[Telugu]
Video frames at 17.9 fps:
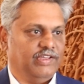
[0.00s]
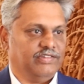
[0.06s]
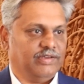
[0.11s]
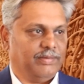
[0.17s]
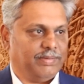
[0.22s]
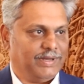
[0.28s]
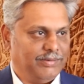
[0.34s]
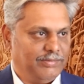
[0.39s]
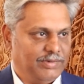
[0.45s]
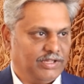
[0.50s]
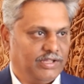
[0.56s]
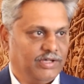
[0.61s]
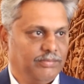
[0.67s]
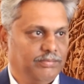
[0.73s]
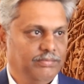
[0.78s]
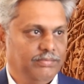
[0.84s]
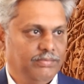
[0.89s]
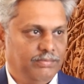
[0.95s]
చేసే పని మీద
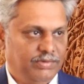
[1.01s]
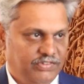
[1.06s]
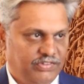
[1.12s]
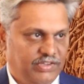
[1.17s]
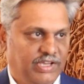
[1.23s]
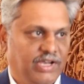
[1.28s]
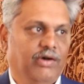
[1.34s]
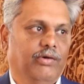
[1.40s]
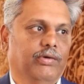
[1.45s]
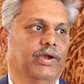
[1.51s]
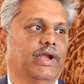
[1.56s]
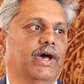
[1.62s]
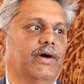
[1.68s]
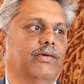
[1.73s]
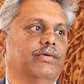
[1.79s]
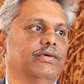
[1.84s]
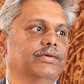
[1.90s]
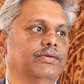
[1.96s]
బిజీగా
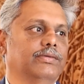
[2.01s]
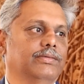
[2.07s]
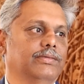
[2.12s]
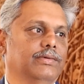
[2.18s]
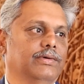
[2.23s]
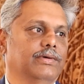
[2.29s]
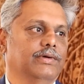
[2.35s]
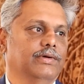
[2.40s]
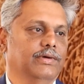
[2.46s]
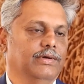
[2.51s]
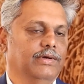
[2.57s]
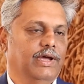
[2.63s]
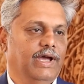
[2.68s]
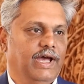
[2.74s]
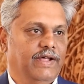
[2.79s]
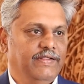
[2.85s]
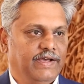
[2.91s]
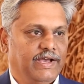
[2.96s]
ఉన్నాము ఓకే
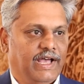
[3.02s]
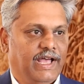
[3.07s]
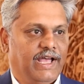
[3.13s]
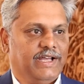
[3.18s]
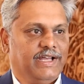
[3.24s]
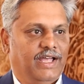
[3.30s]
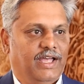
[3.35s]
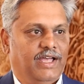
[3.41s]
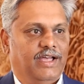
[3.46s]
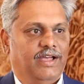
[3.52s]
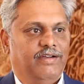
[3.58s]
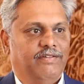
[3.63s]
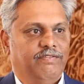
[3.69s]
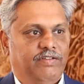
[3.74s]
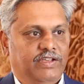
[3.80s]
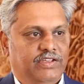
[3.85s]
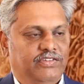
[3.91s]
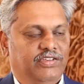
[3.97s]
అది కాక
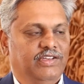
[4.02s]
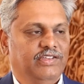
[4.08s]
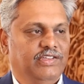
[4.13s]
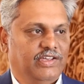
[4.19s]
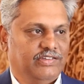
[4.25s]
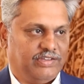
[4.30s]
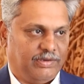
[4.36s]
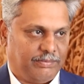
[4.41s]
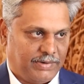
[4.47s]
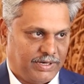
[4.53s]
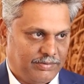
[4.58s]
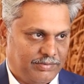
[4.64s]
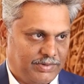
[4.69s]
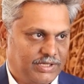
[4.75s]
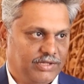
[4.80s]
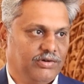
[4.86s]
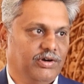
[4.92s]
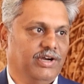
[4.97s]
ఫిక్సింగ్ చేసే పని
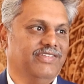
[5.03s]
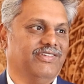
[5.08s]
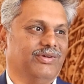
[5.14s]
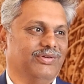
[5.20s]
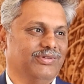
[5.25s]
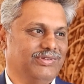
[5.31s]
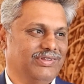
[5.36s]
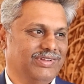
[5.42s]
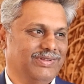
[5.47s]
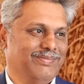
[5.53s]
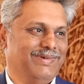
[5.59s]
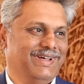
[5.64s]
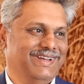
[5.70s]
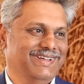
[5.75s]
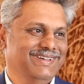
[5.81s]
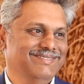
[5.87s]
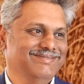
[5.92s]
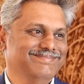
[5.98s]
మీద కూడా జరుగుతుంది
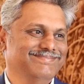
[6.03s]
పని